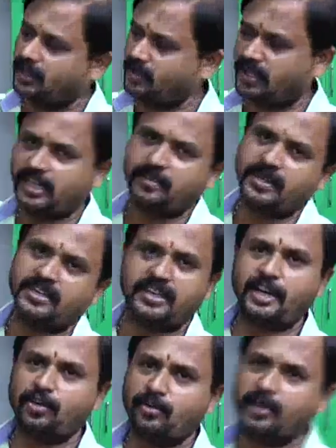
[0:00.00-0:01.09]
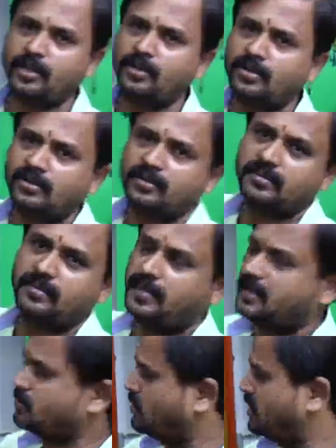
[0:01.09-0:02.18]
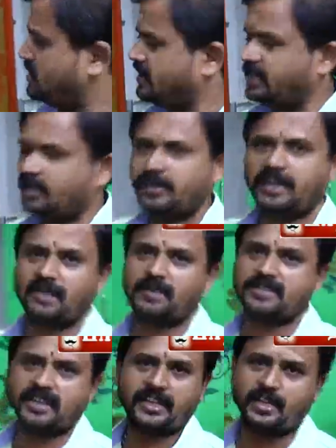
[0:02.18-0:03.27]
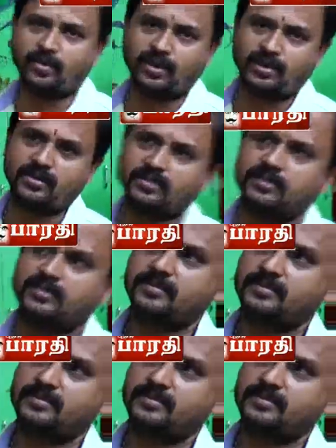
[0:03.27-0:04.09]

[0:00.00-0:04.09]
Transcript: இது அதே மாதிரி த்ரீ டோர் பீரோ ப்ளஸ் ஒரு ட்ரெஸ்ஸிங் டேபிள் எல்லாமே சேர்ந்தே உள்ளே இருக்கும்